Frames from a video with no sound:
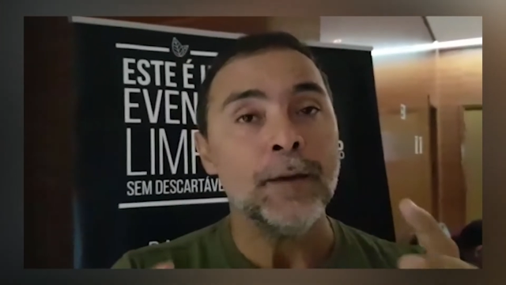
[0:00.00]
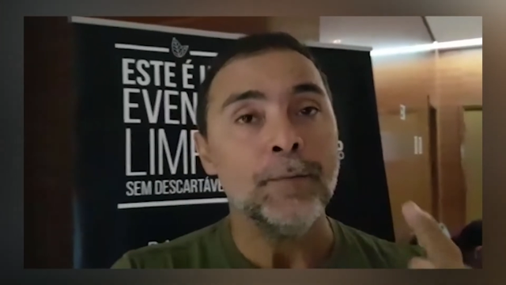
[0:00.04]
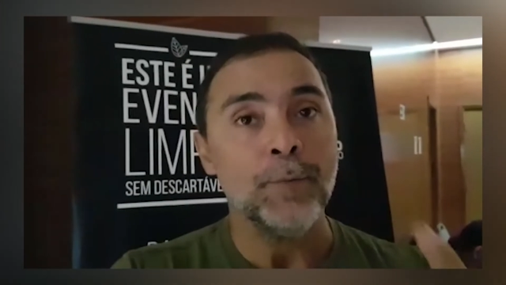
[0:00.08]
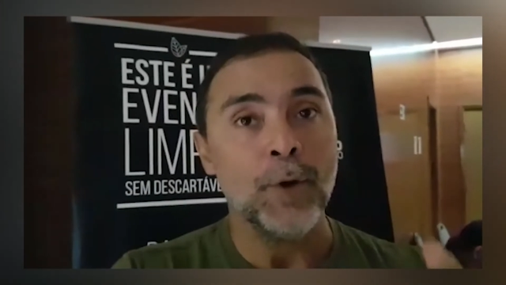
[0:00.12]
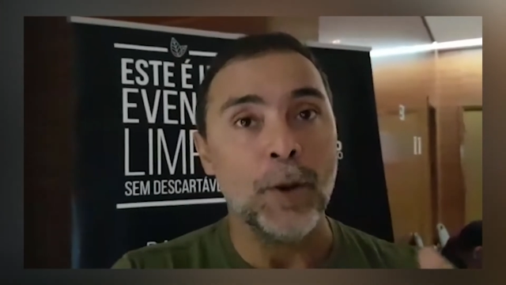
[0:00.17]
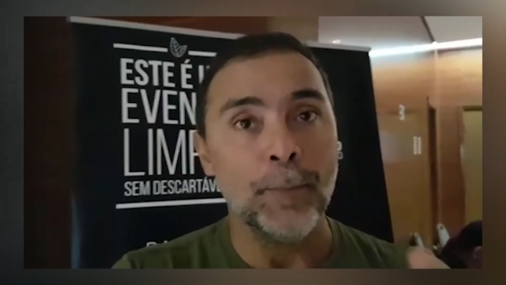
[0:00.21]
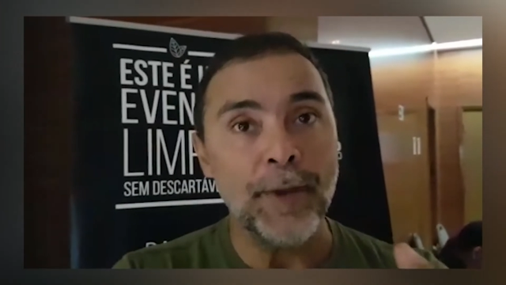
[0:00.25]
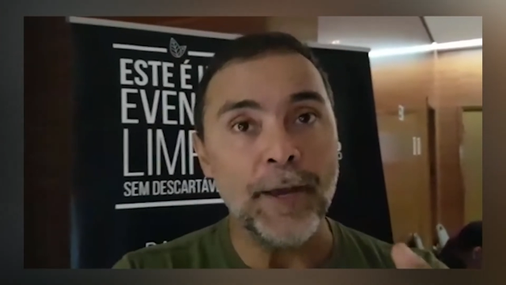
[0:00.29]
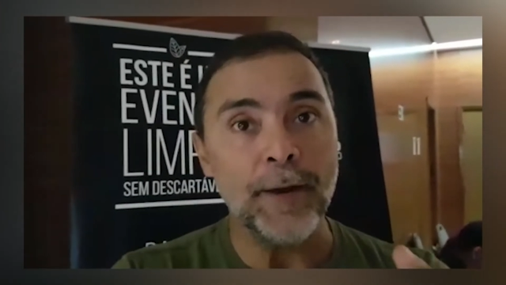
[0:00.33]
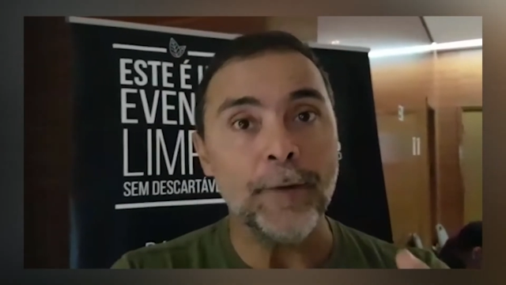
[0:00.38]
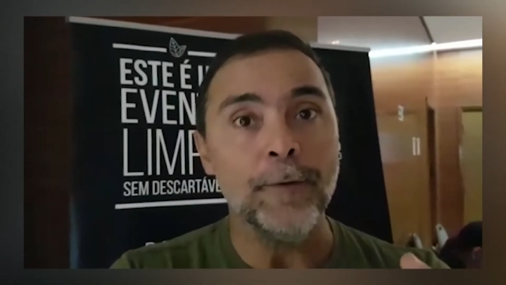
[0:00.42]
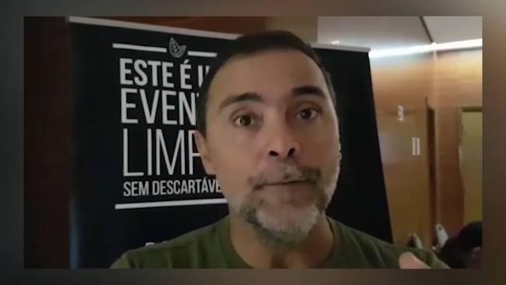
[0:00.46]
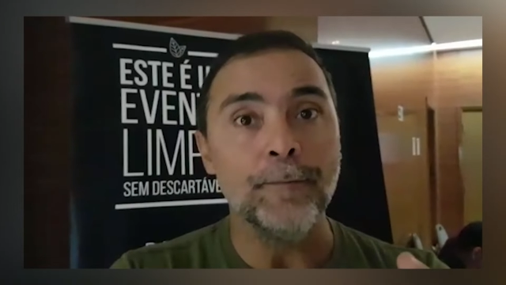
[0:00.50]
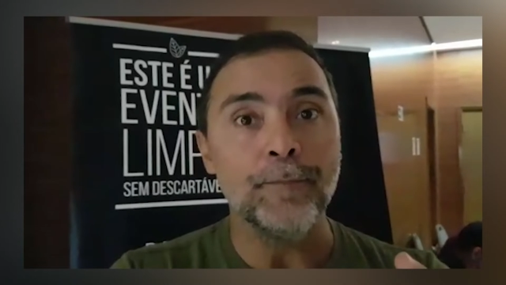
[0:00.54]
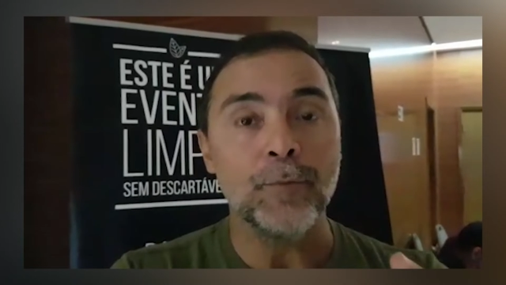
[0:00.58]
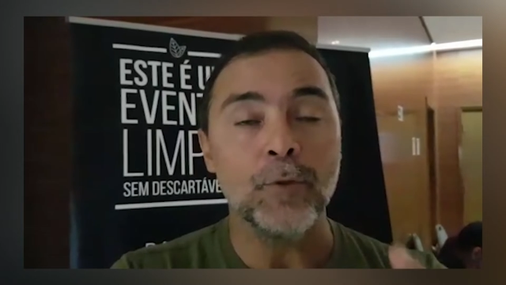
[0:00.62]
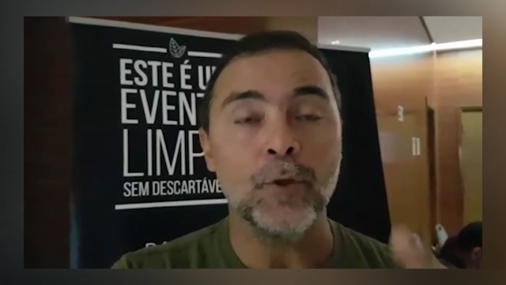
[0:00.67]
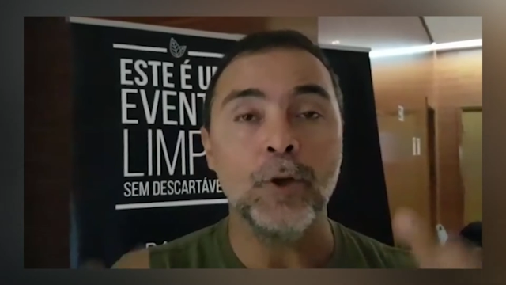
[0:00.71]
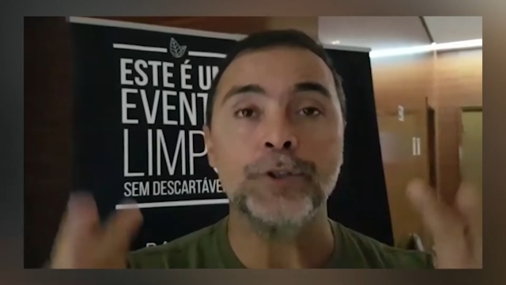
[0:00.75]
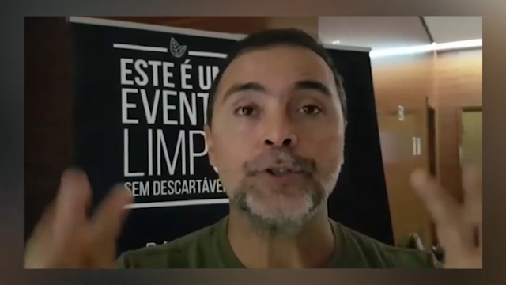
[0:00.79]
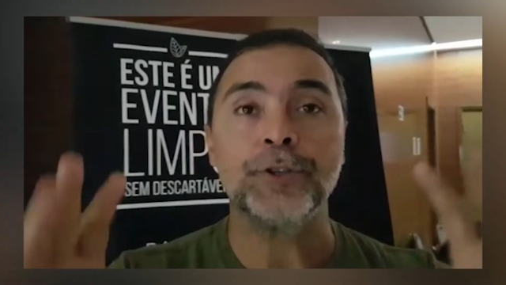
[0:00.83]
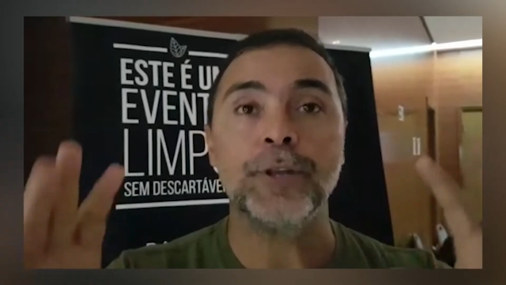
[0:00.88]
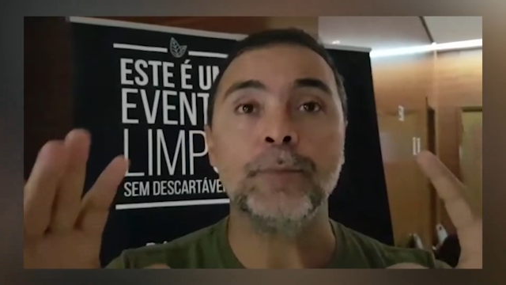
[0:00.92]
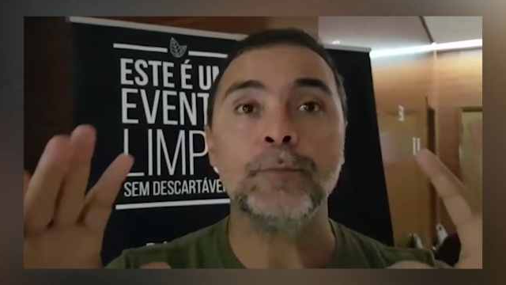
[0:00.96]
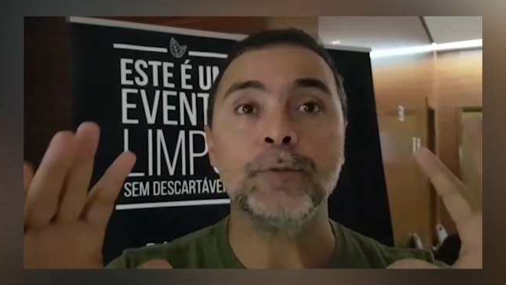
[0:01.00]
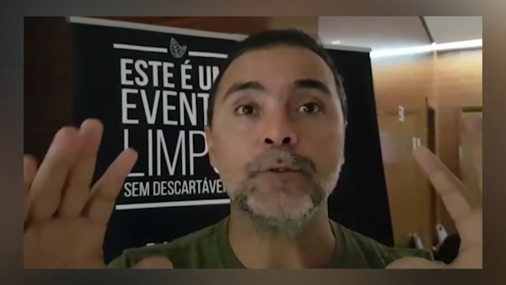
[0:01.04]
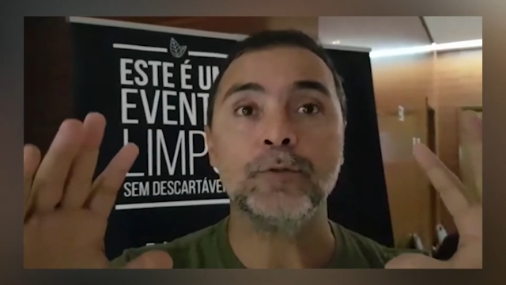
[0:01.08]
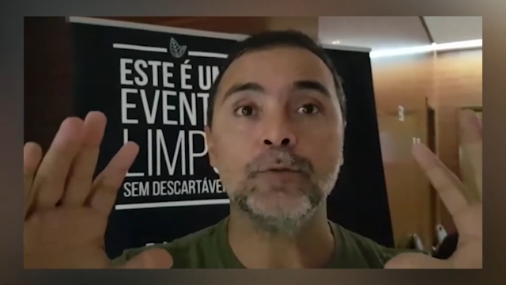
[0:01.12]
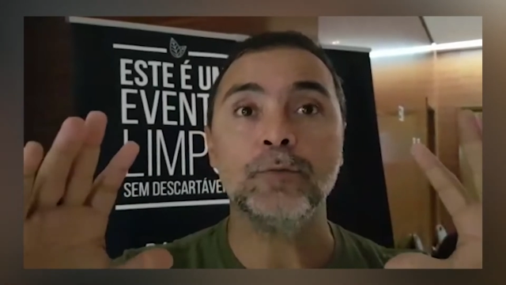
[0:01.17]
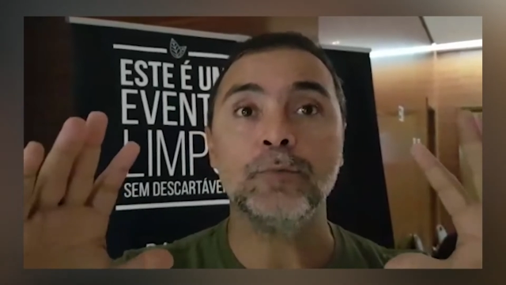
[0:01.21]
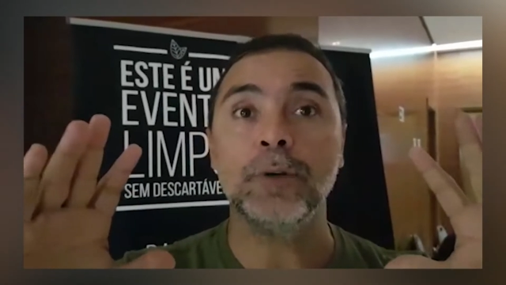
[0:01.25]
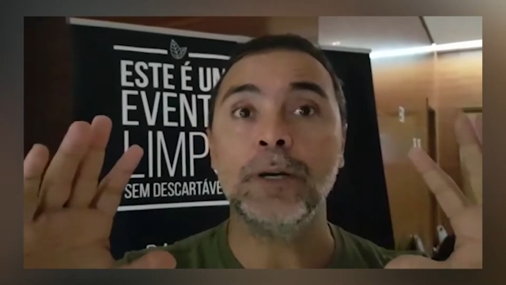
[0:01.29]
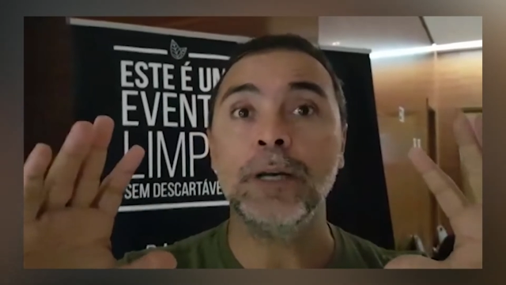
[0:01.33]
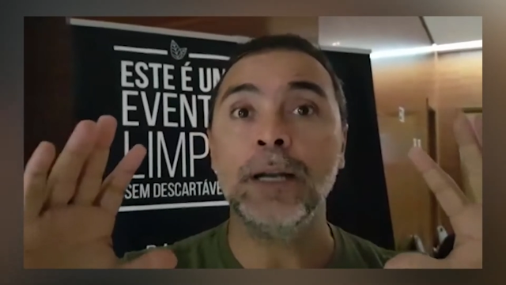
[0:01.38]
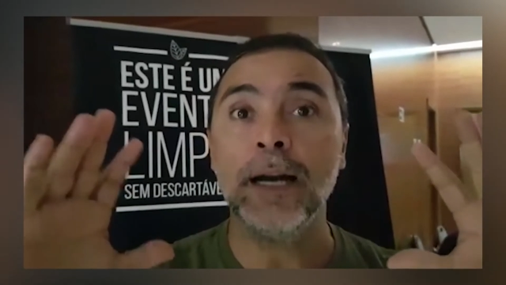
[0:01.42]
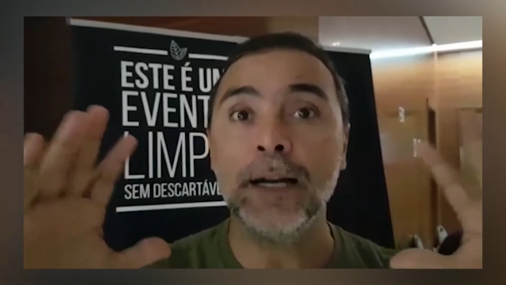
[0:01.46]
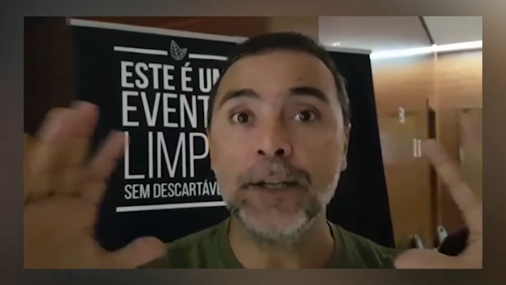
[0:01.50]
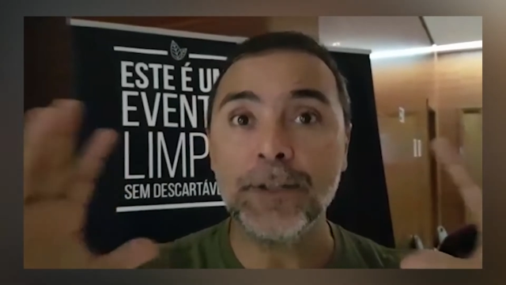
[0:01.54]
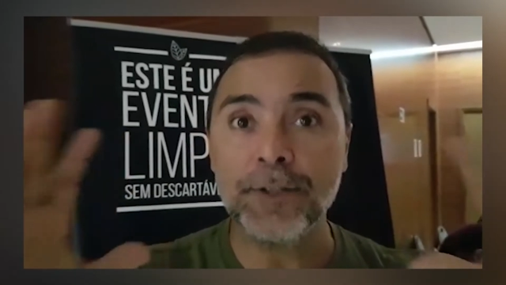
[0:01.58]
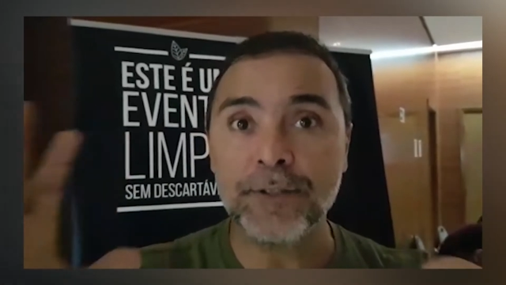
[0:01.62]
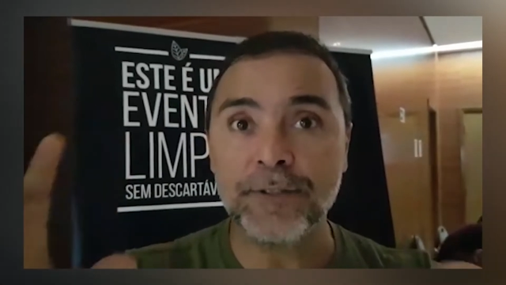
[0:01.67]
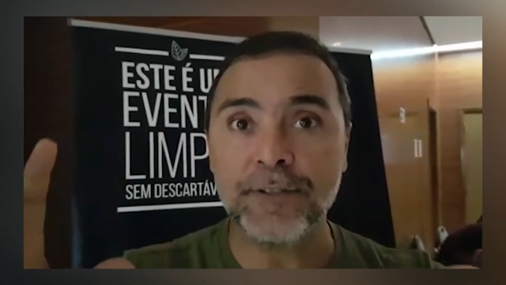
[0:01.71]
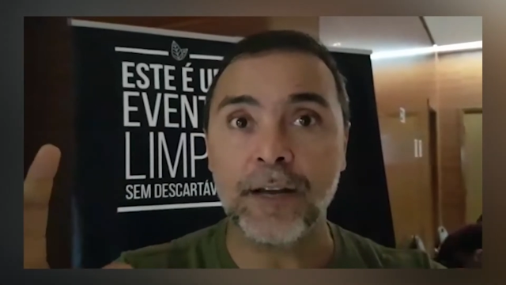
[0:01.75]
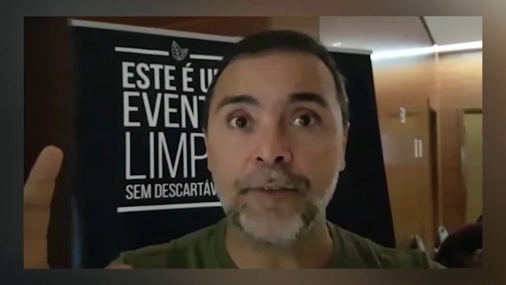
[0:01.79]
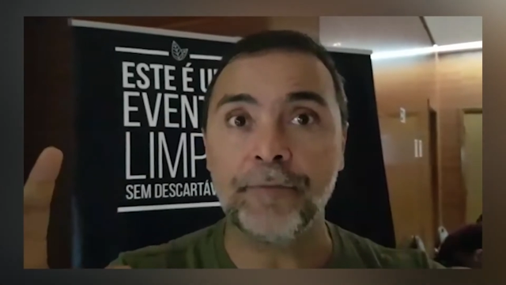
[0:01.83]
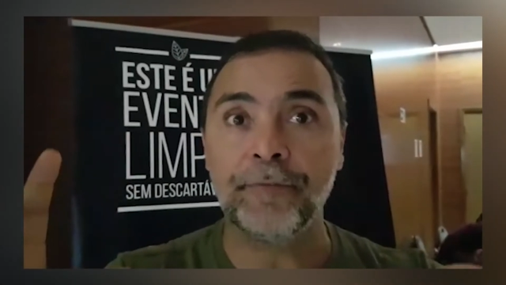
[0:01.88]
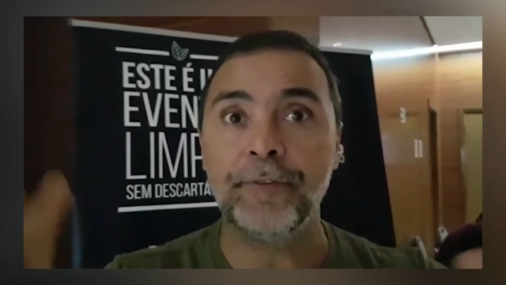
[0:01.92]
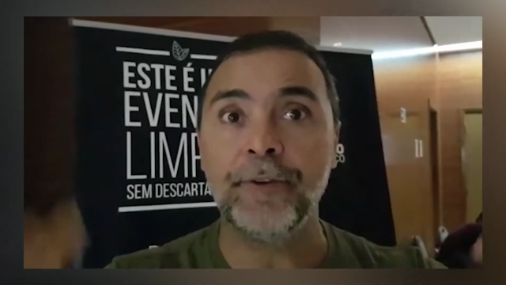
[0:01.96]
meu amigo, nós temos um grande
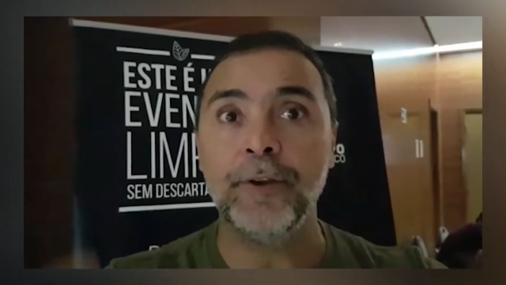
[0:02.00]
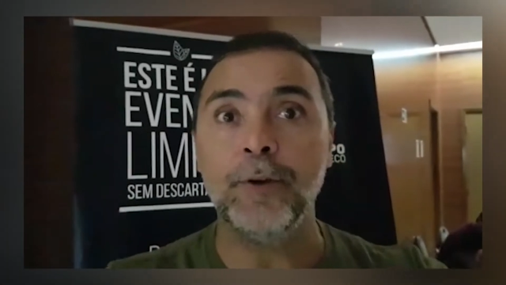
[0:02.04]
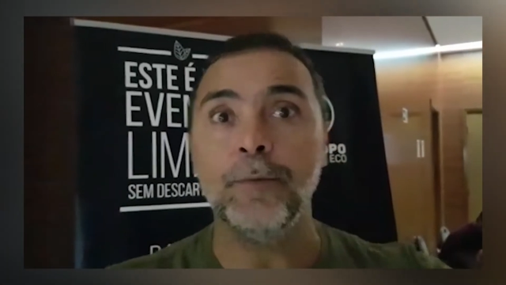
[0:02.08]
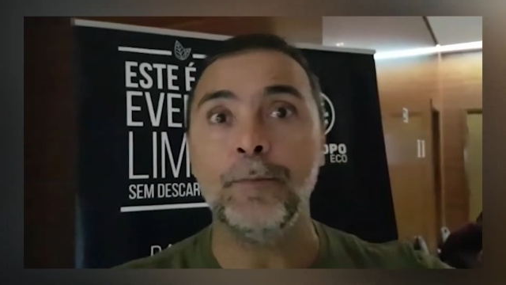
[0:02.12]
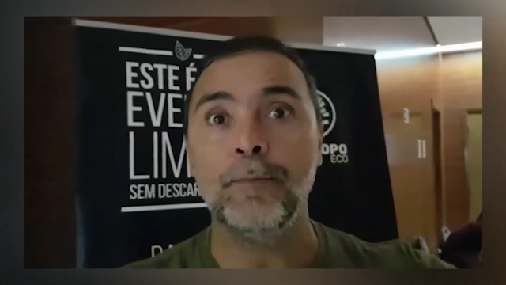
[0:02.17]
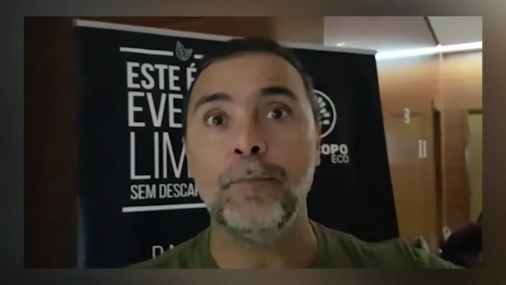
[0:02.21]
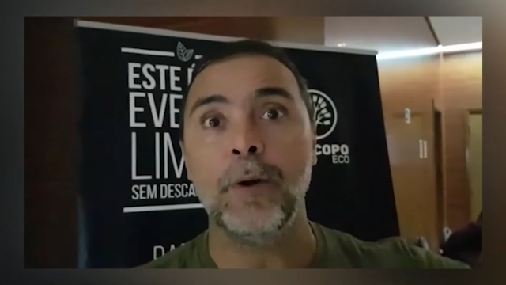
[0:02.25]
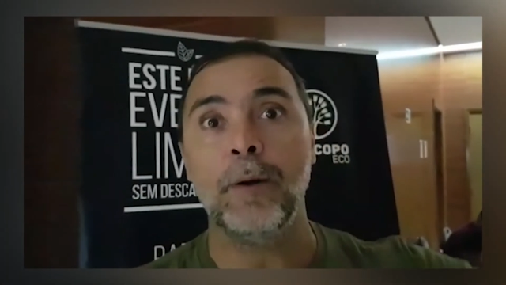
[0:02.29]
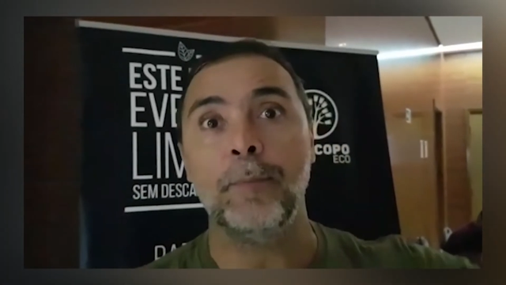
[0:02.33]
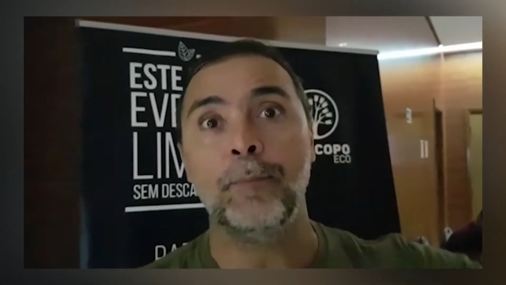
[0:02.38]
desafio,